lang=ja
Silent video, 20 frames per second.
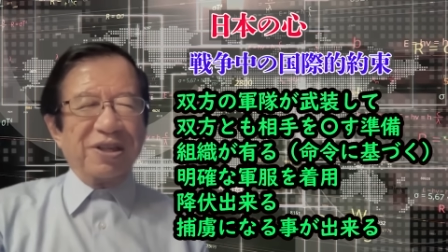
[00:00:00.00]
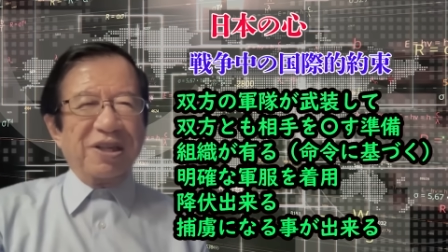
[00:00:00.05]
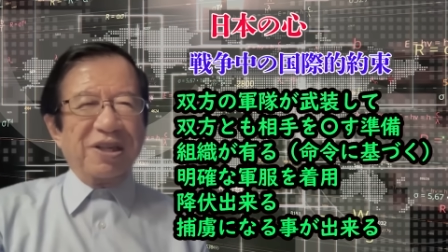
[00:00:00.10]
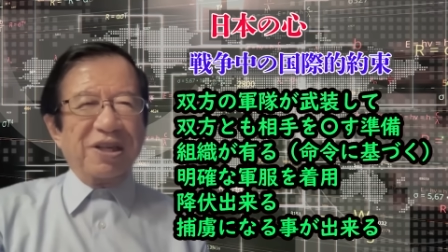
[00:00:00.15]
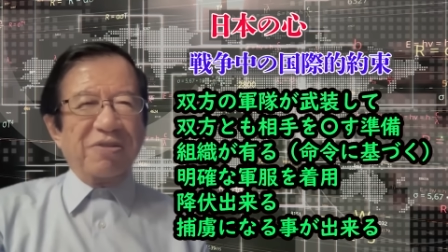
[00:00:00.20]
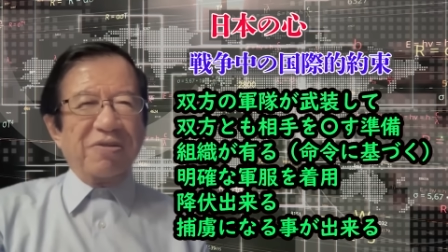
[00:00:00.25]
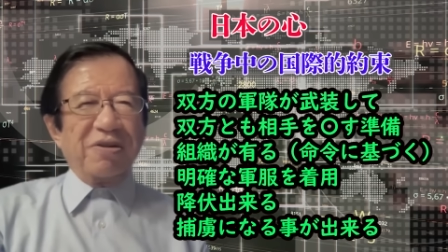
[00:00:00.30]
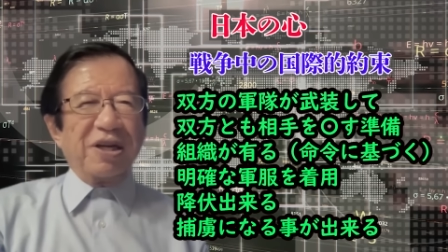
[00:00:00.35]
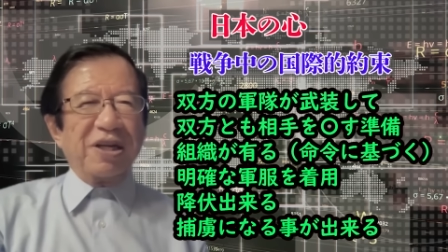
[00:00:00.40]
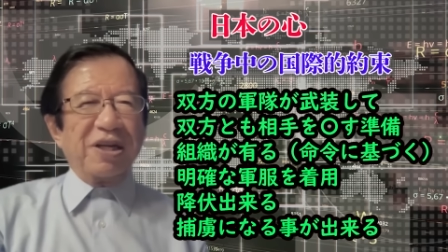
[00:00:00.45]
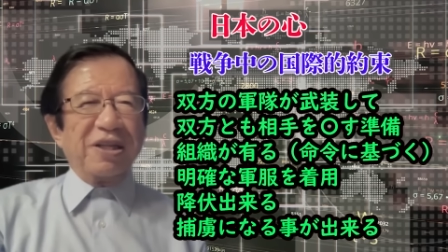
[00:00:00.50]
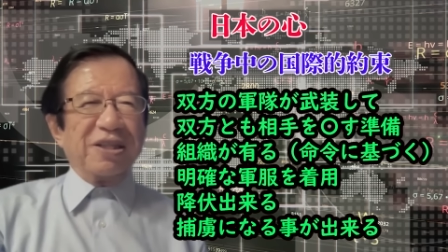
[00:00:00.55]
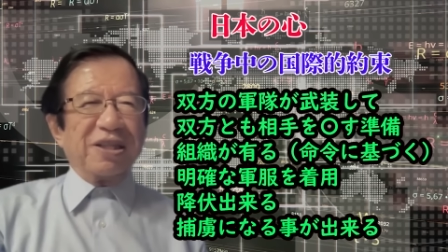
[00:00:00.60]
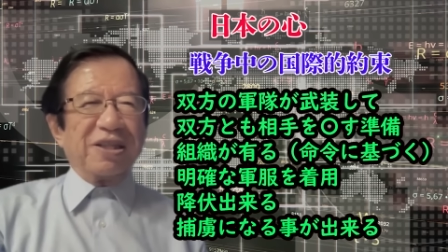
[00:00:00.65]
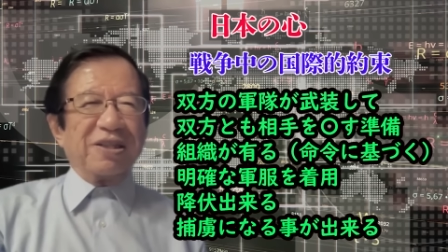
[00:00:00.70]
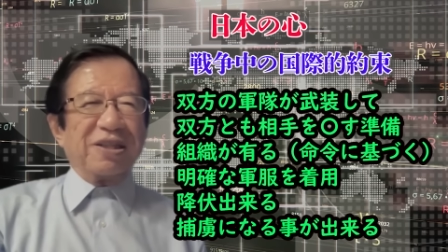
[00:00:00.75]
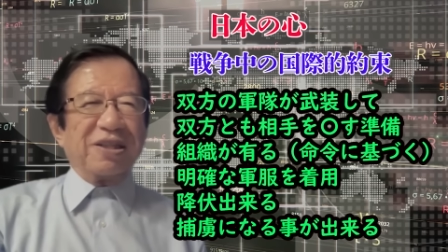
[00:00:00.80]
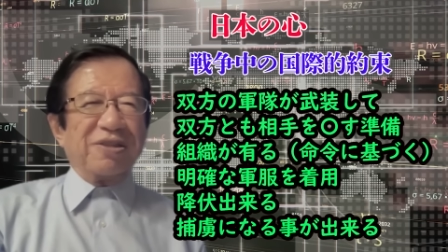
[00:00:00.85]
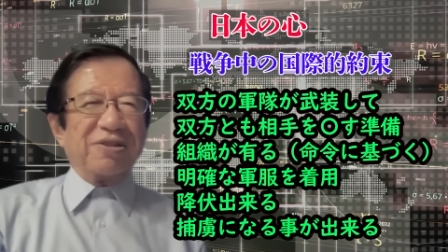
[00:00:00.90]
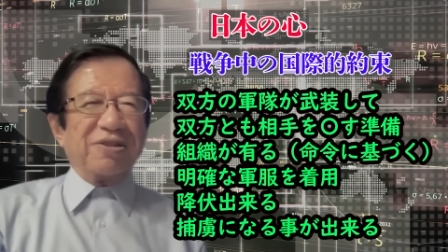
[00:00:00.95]
平和がいいな
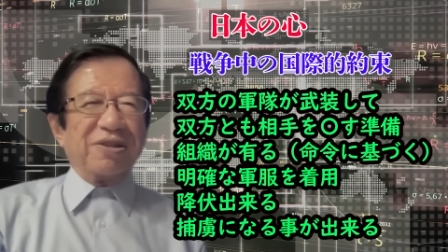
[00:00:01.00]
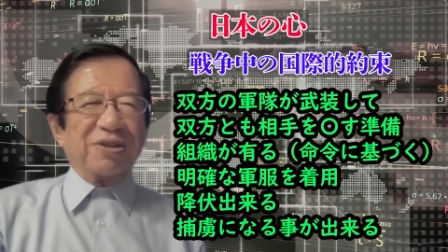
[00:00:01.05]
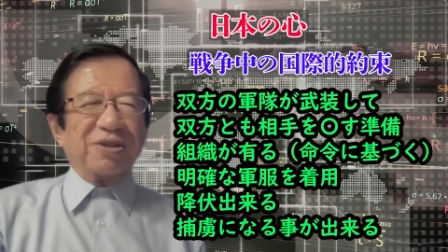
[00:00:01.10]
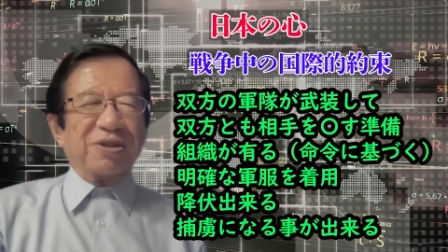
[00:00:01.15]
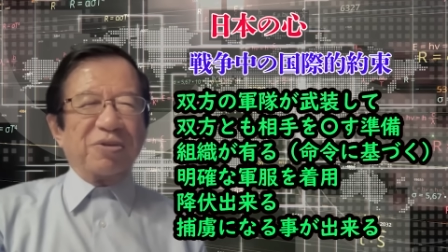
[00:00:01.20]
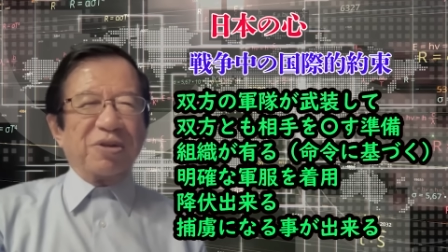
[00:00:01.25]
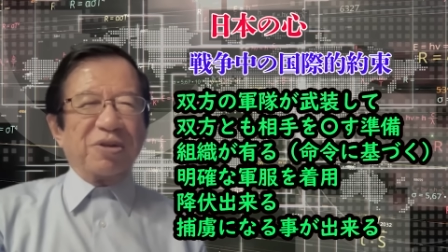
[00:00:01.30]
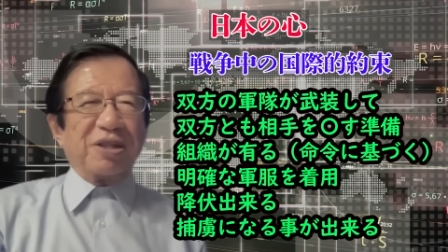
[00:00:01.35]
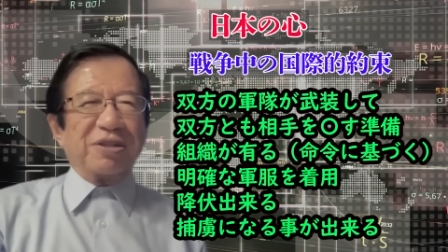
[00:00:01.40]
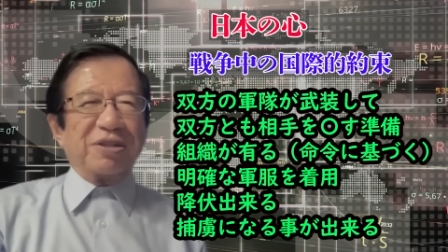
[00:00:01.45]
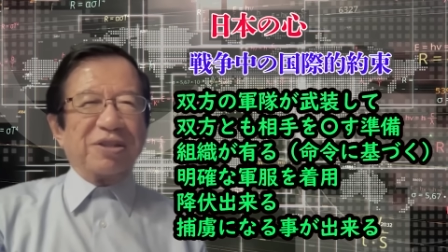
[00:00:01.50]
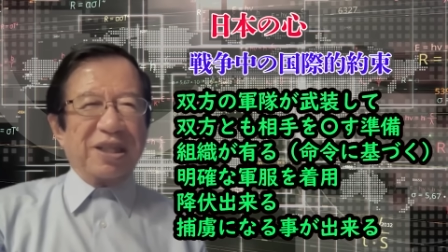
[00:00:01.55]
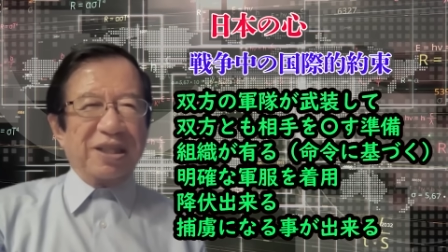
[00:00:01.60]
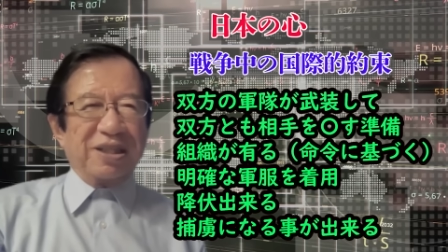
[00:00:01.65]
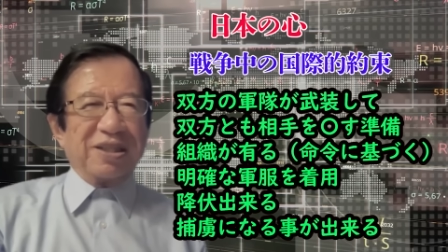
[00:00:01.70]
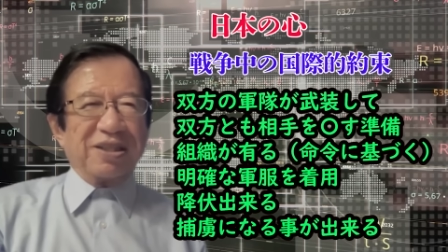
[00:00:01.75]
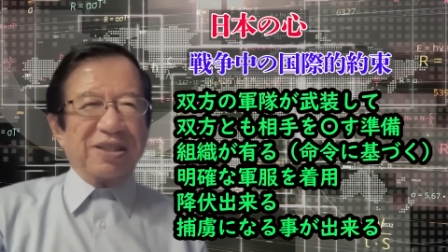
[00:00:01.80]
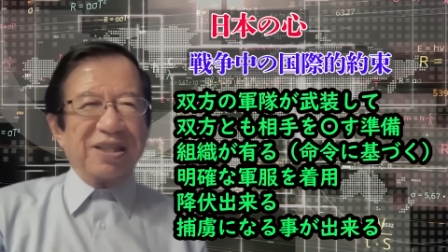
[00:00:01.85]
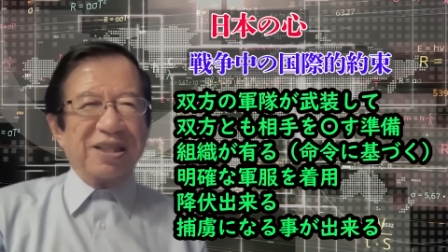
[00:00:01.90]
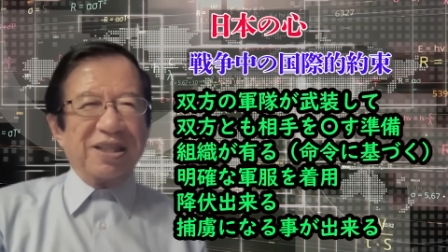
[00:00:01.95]
んてそんなこと言わなくていい
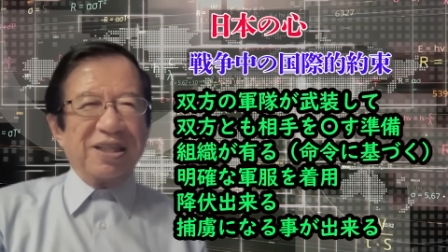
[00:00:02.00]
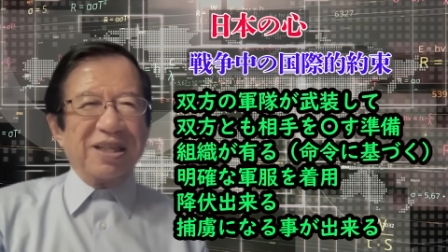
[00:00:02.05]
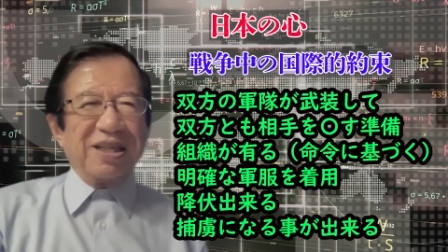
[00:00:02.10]
んです。